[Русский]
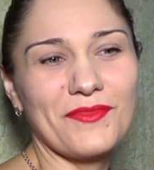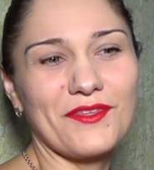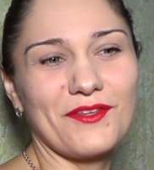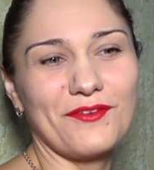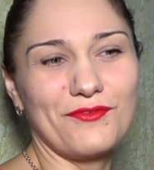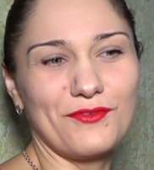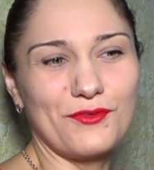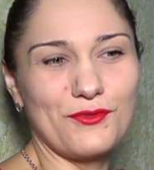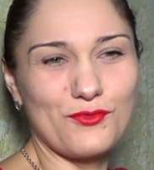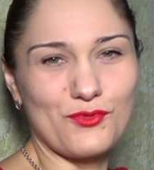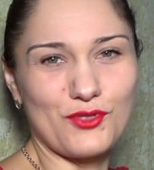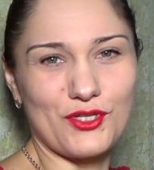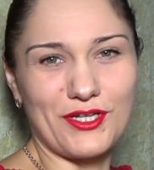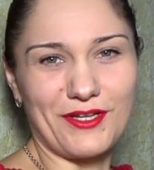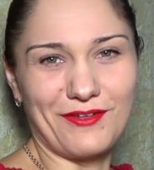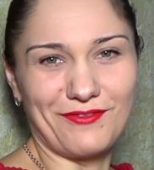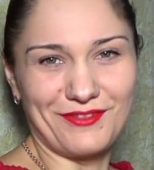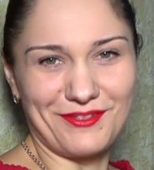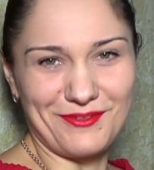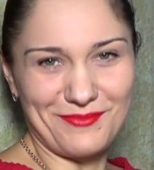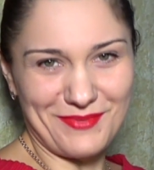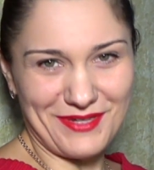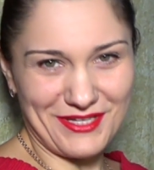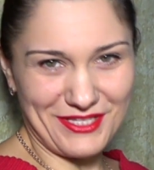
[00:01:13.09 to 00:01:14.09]
Вы уже
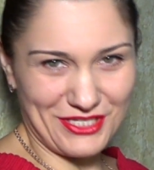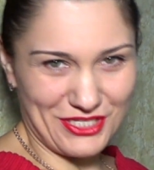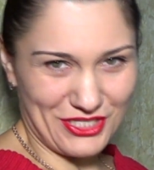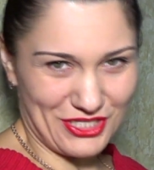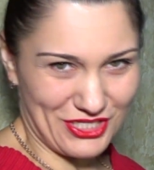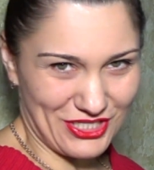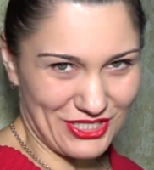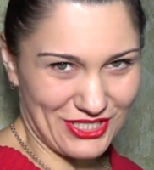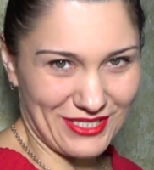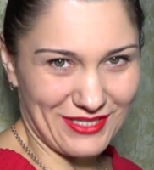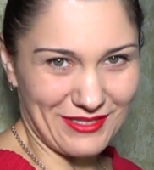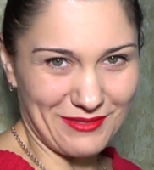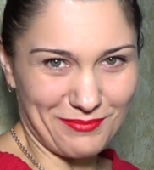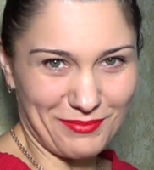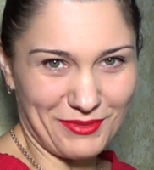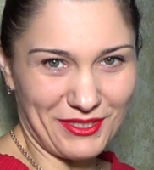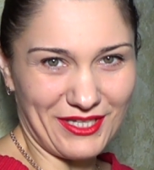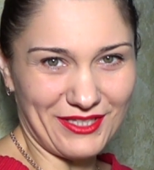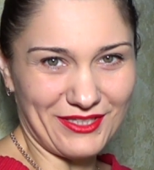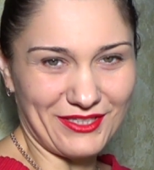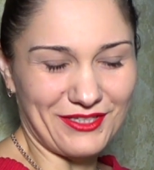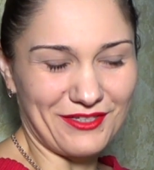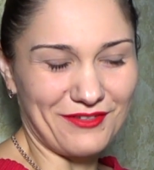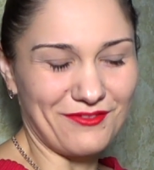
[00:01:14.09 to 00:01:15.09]
автоматически при
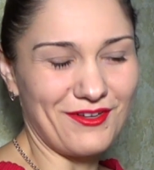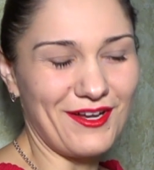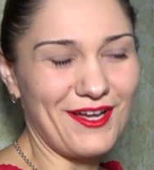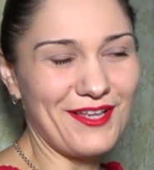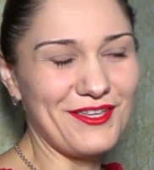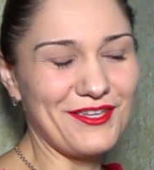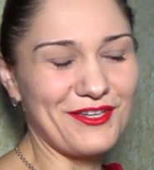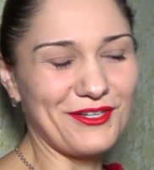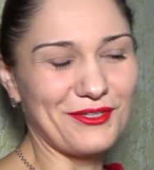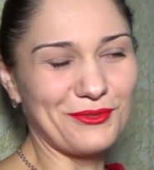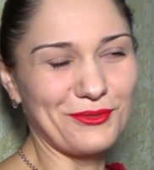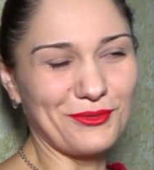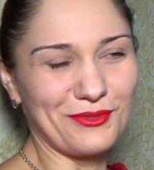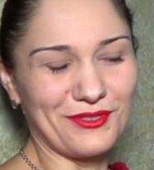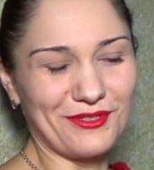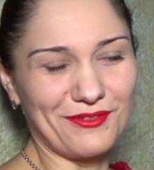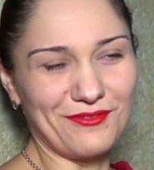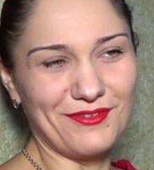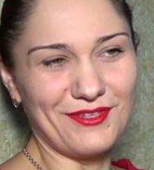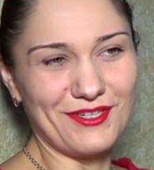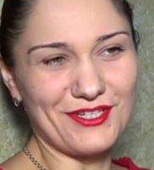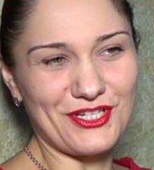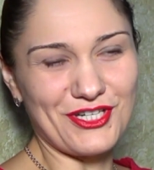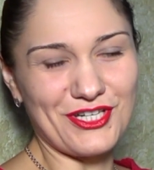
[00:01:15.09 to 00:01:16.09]
открывании кто-то
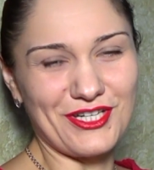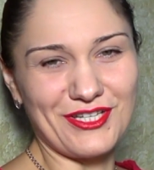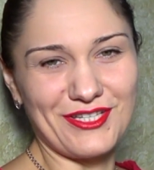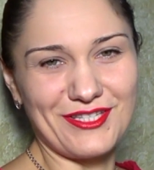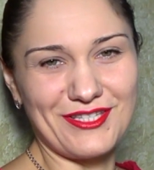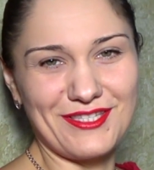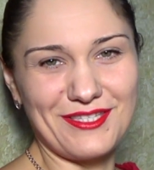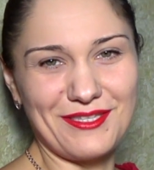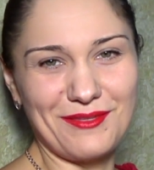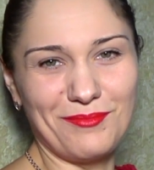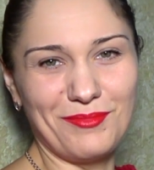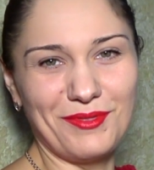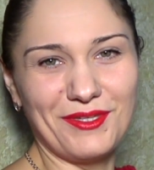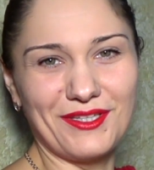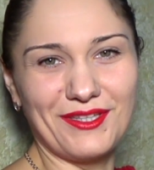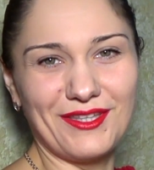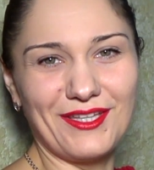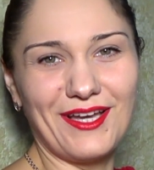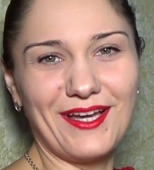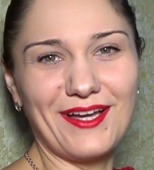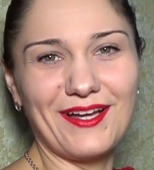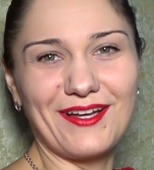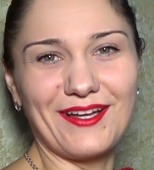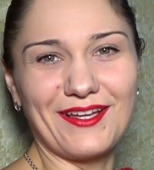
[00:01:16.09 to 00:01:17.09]
вешает себе,
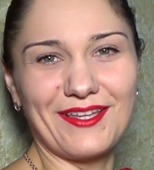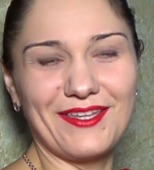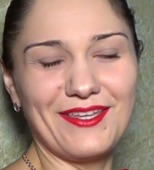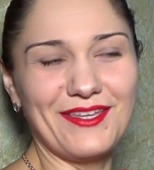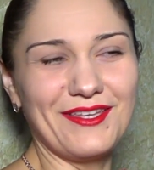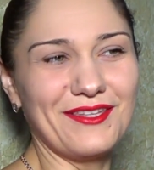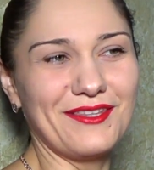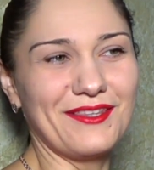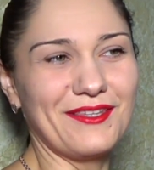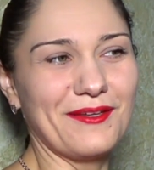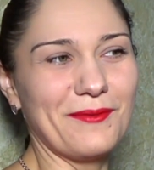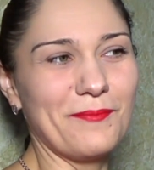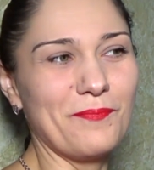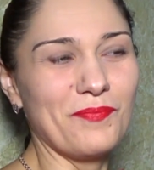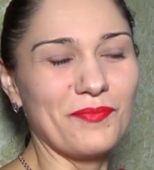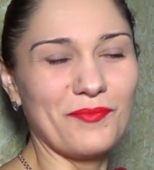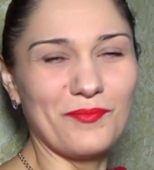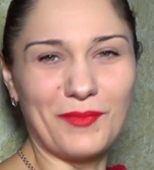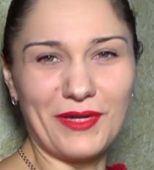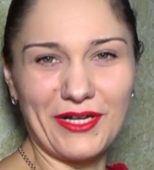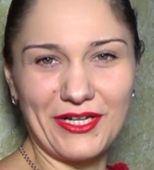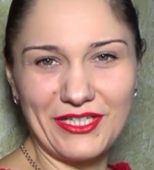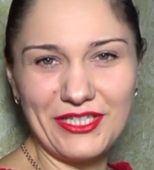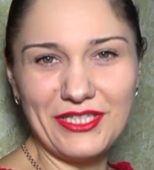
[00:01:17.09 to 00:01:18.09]
да, какие-то
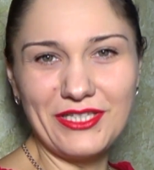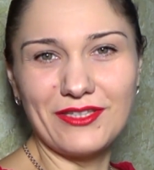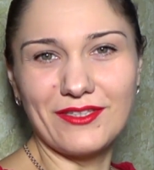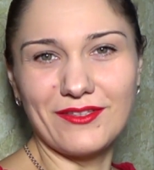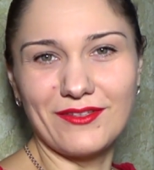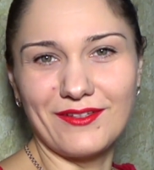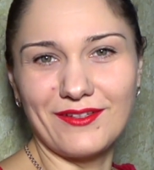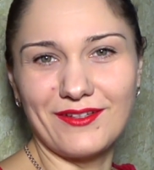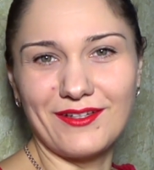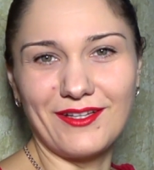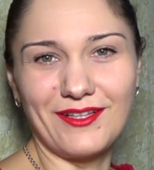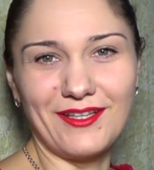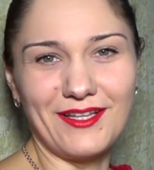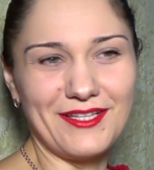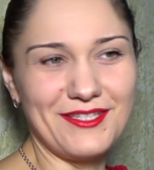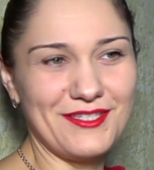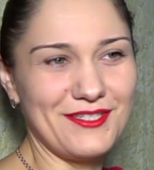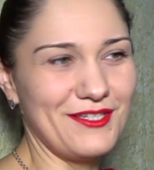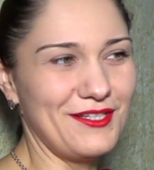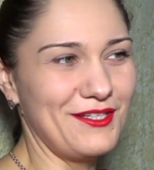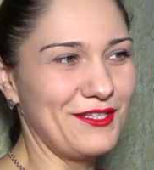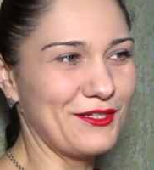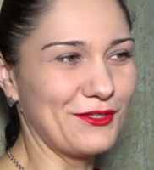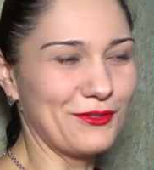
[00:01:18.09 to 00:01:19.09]
магниты на
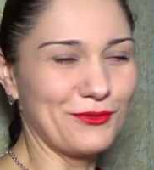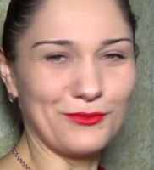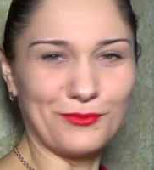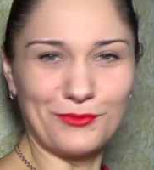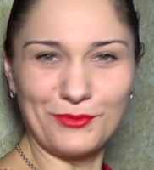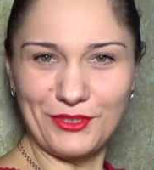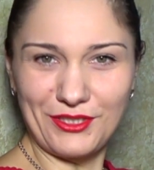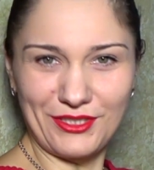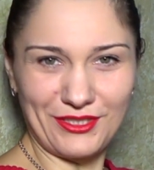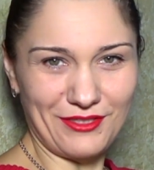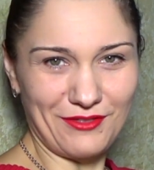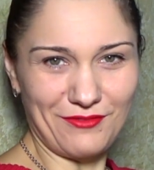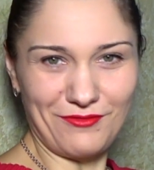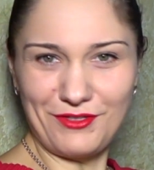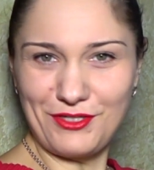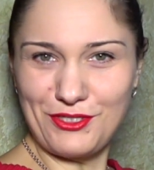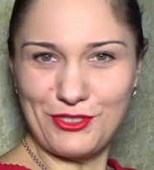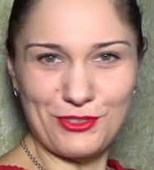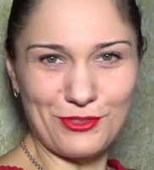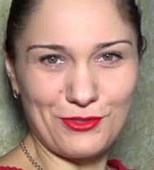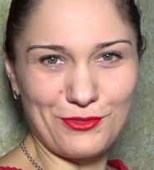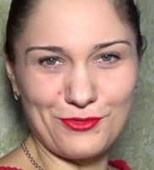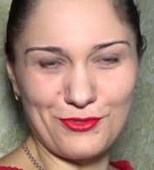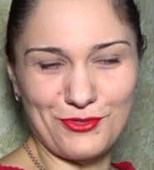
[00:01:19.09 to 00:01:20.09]
холодильник. Ну, вот эта
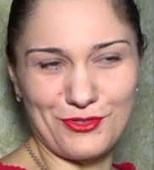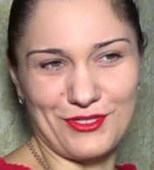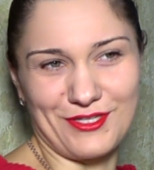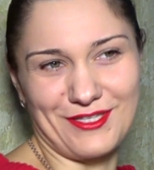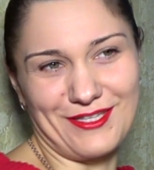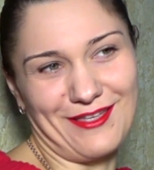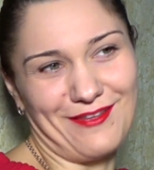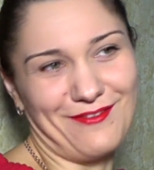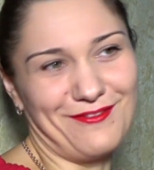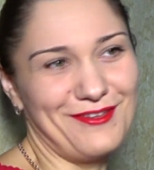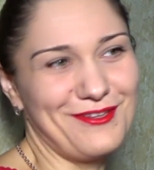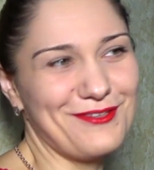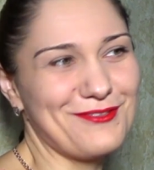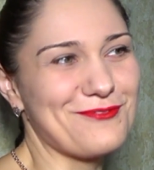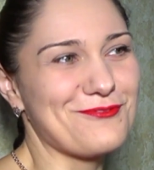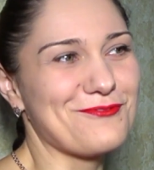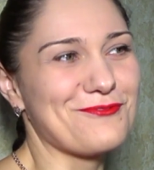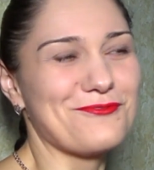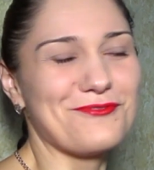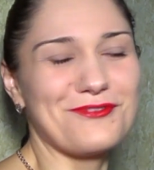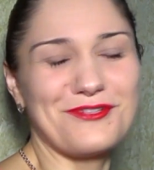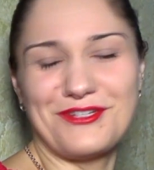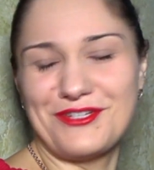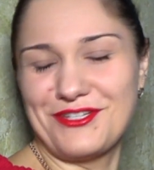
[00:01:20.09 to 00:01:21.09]
вещь тоже
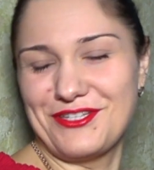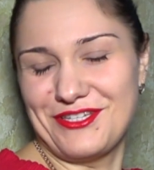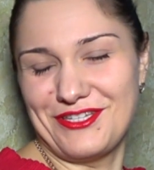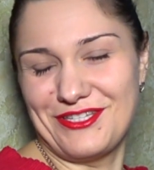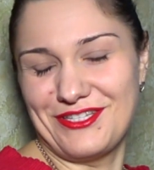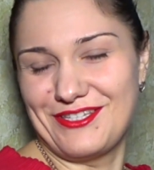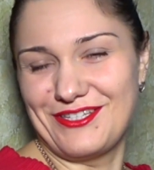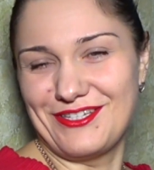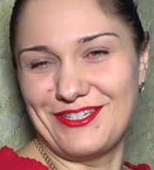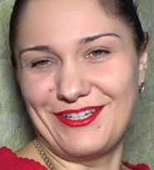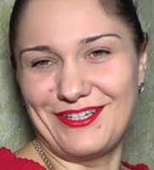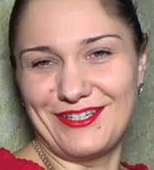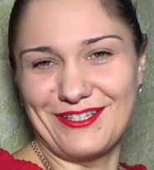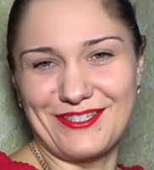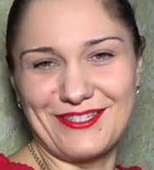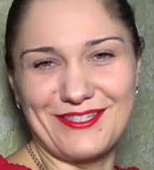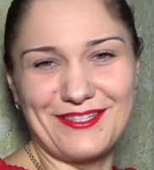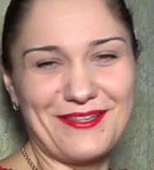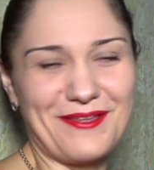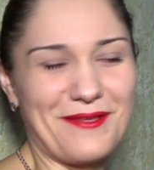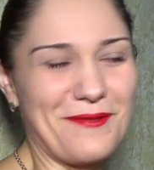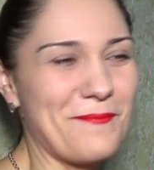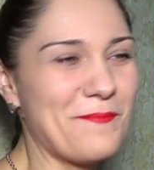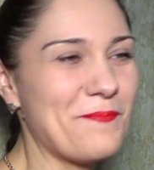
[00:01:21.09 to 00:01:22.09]
советую, очень
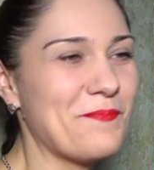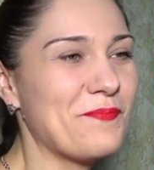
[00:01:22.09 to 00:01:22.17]
интересная.